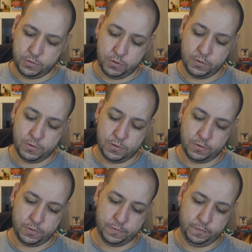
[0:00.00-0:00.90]

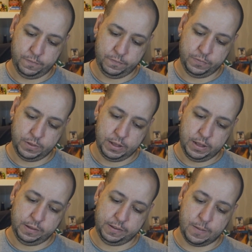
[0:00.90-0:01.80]
Oh
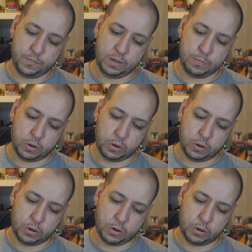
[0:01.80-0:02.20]
C'est un petit